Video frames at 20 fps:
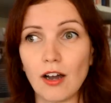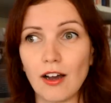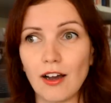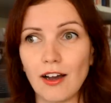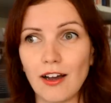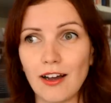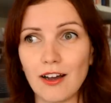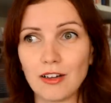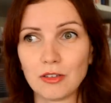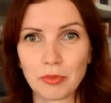
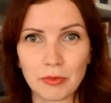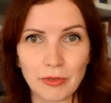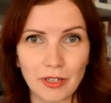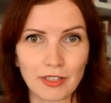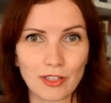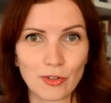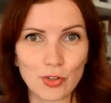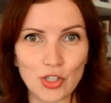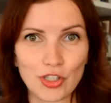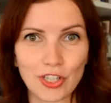а,
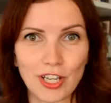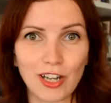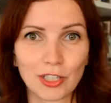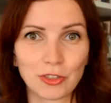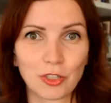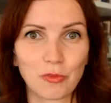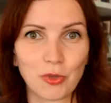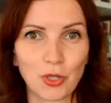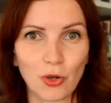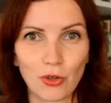например, ученики,
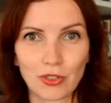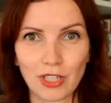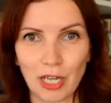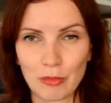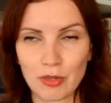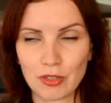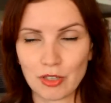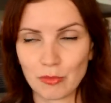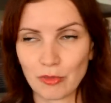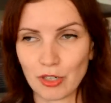которые приходят ко
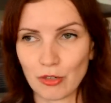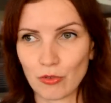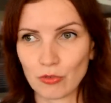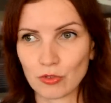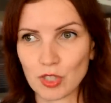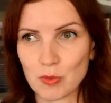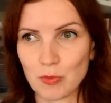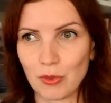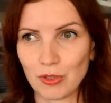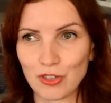мне на
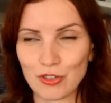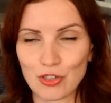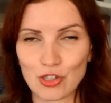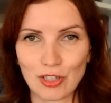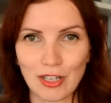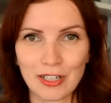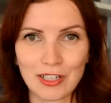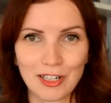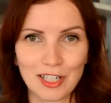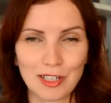марафон исполнения желания,